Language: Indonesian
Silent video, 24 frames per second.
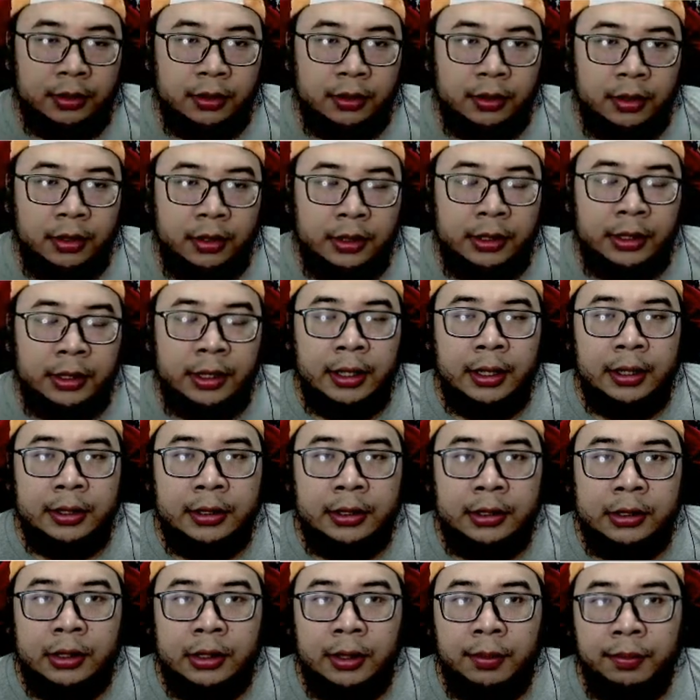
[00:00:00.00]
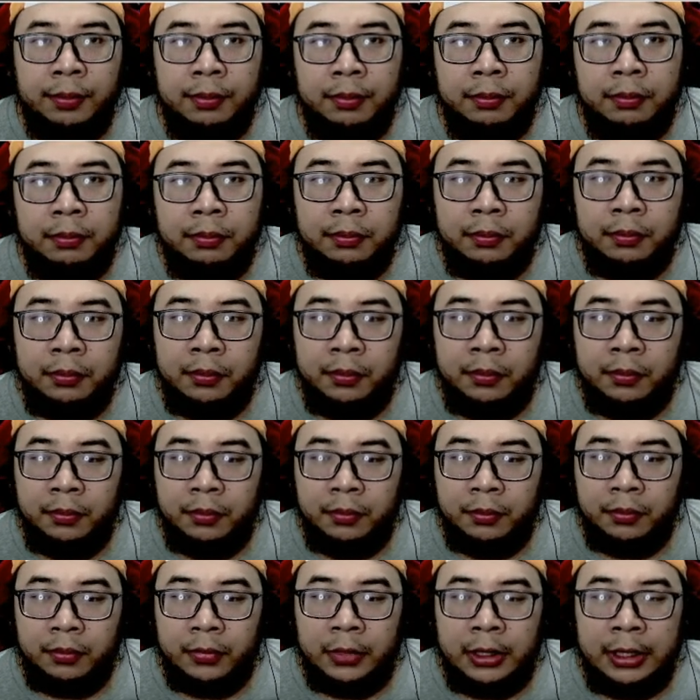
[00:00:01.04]
Di sini ada sistem
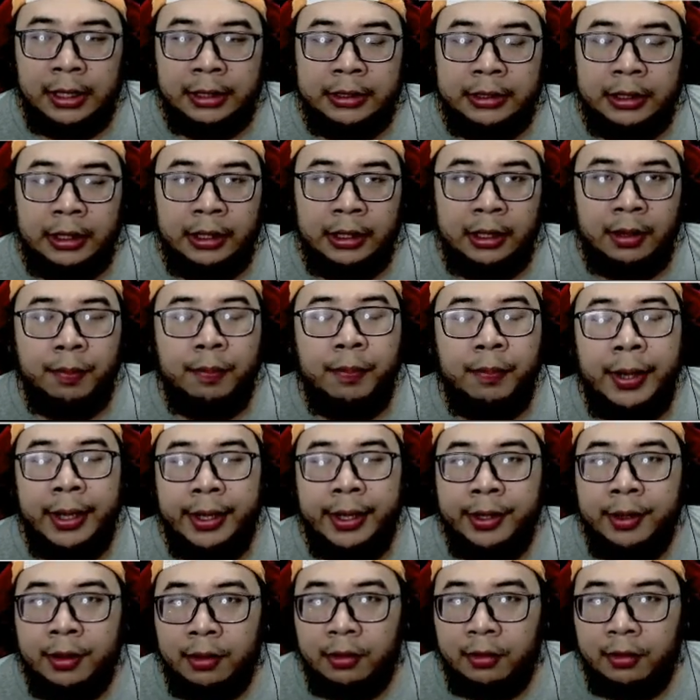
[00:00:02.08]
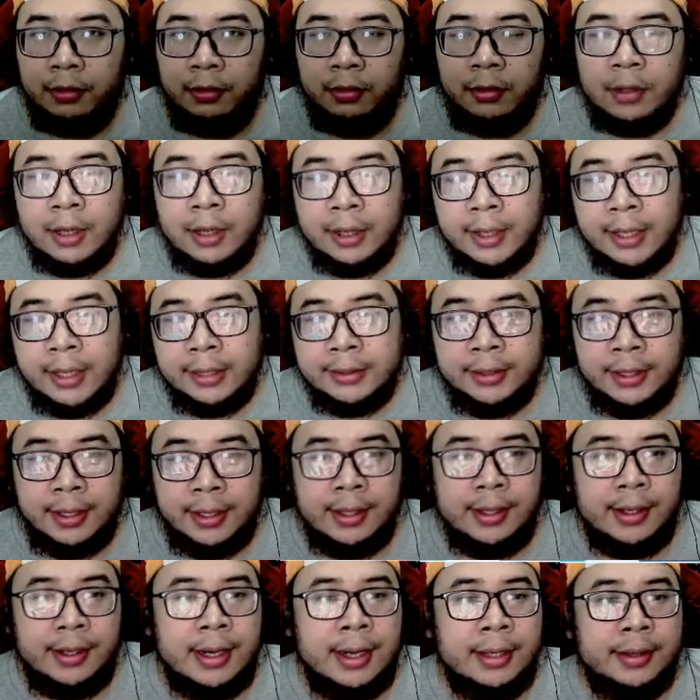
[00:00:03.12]
gacha yang paid dan gacha yang
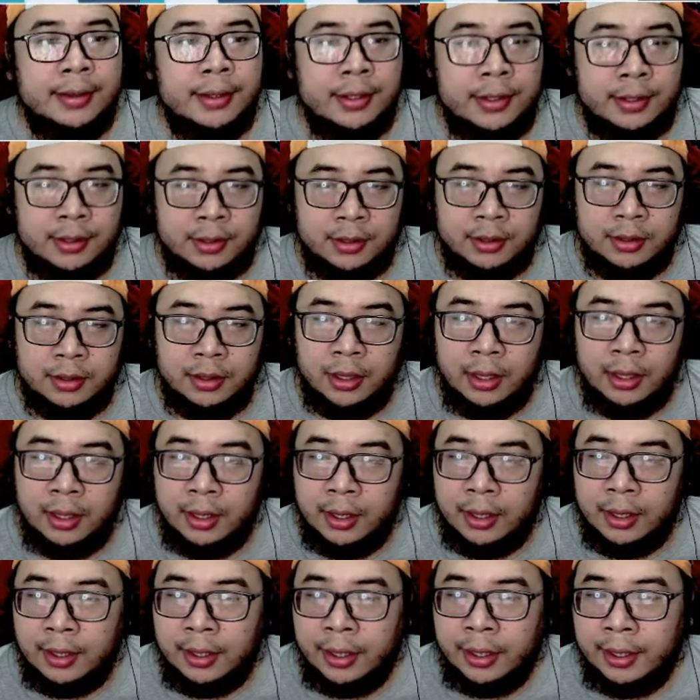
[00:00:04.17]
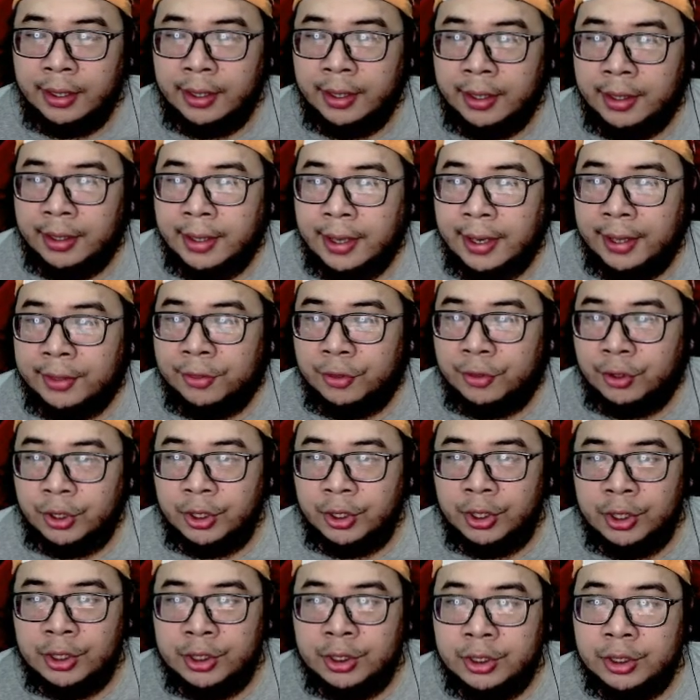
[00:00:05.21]
gratis. Nah, ini yang
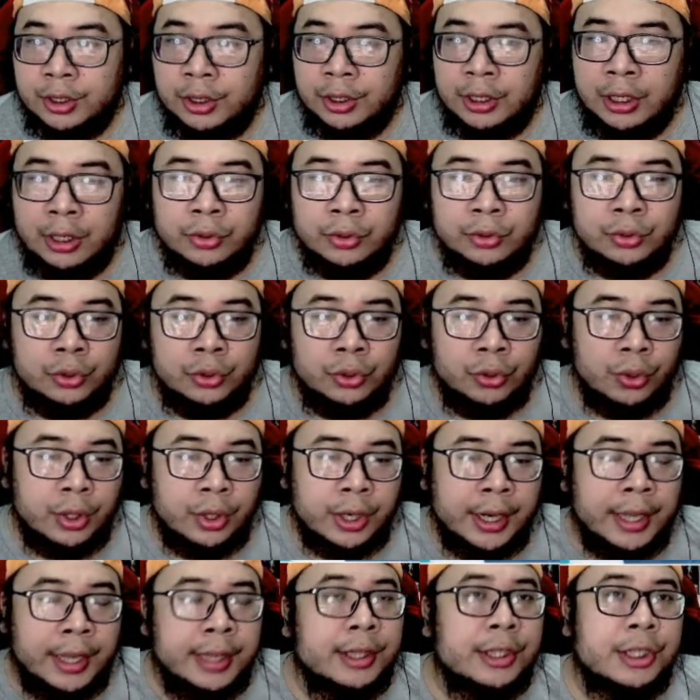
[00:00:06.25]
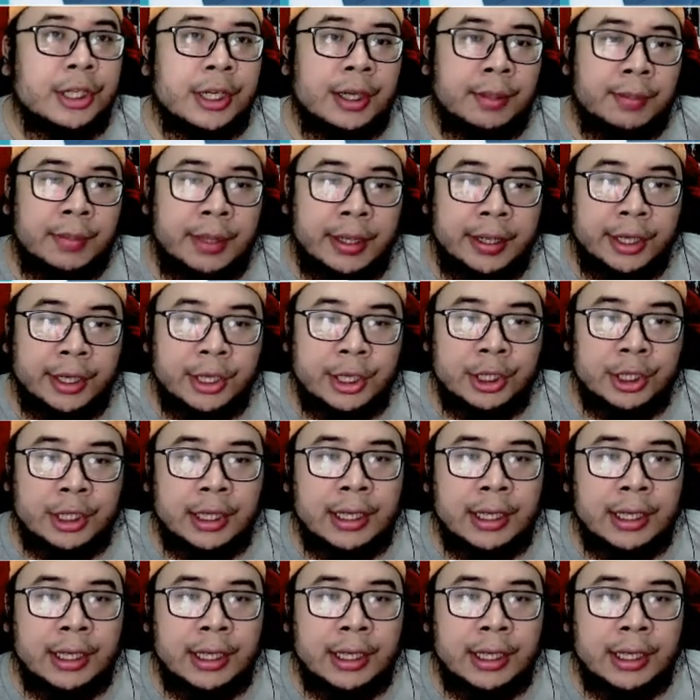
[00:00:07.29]
gratis dan untuk rate-nya mari kita